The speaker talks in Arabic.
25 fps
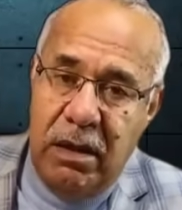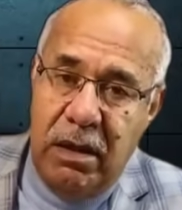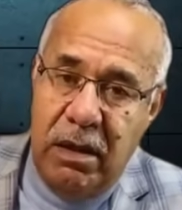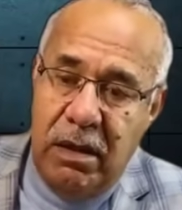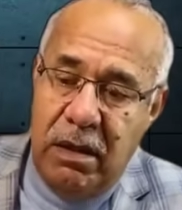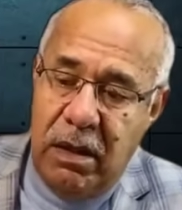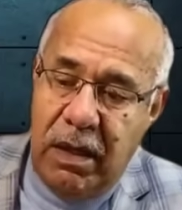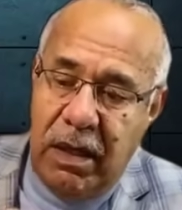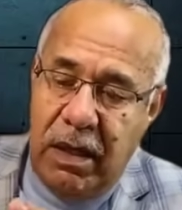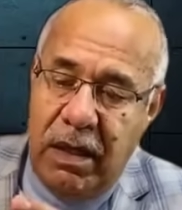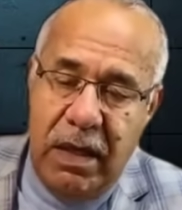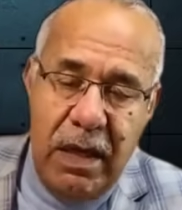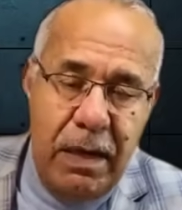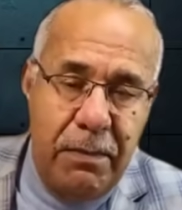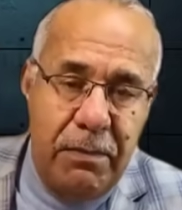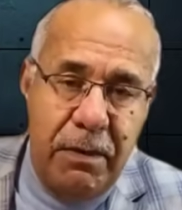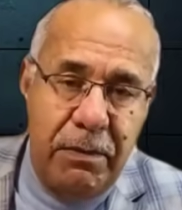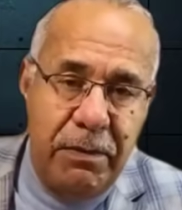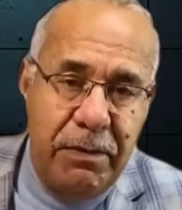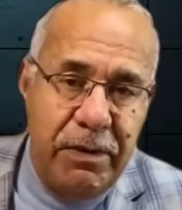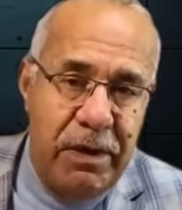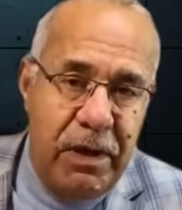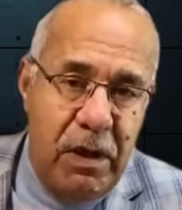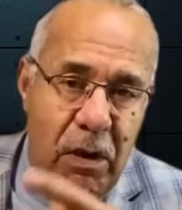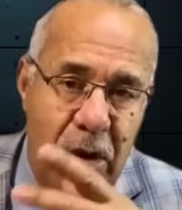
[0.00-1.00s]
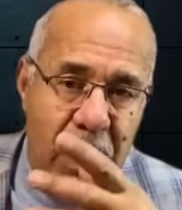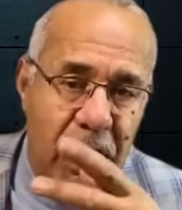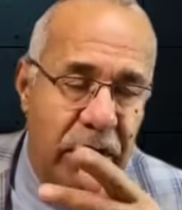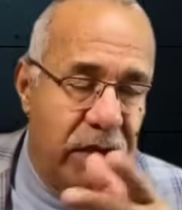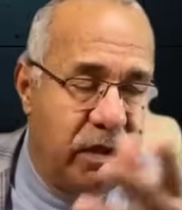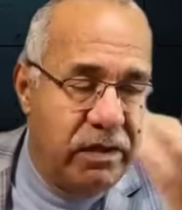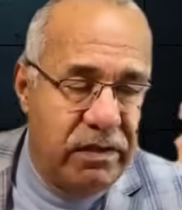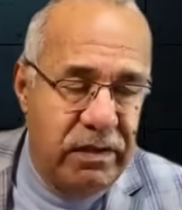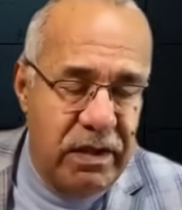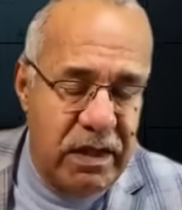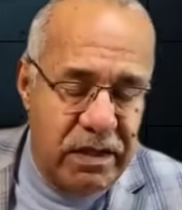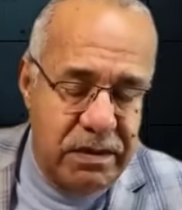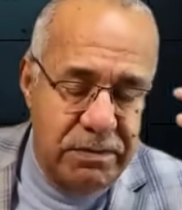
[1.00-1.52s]
لقينا مربيه
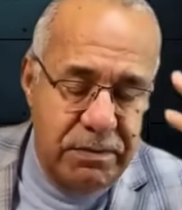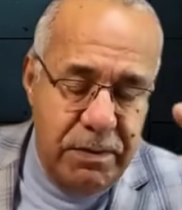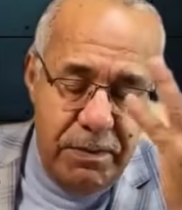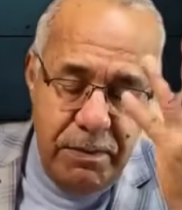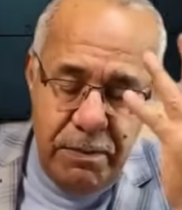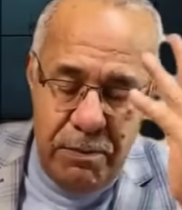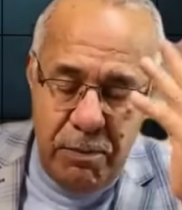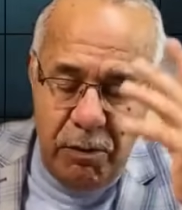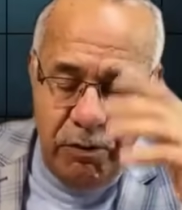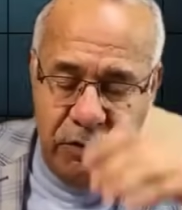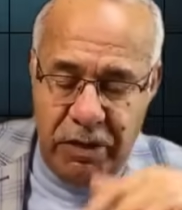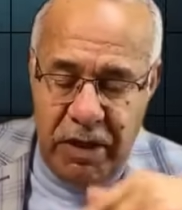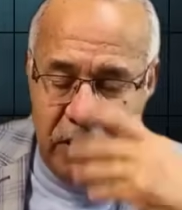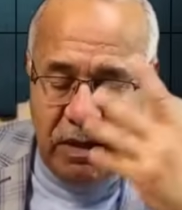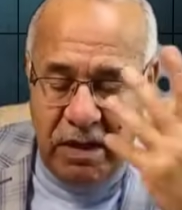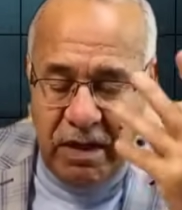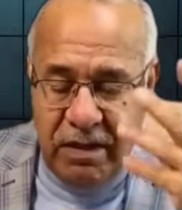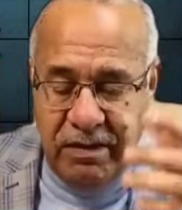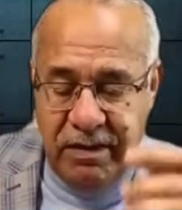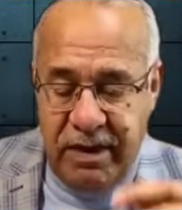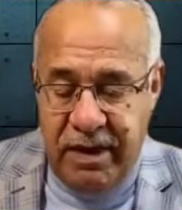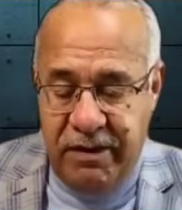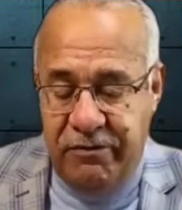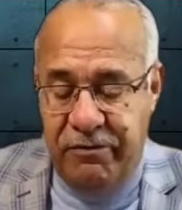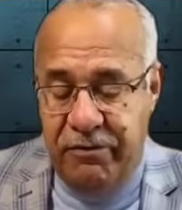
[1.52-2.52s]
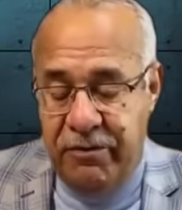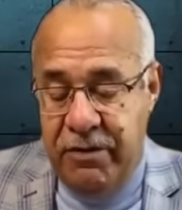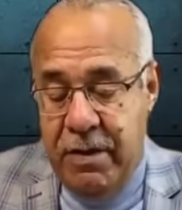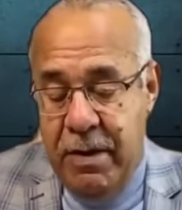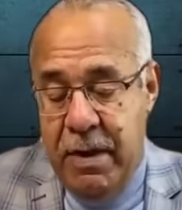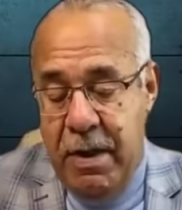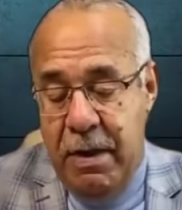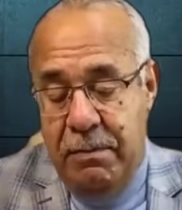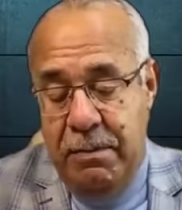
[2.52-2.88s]
وحادثه اسباب الموت هذا تعرف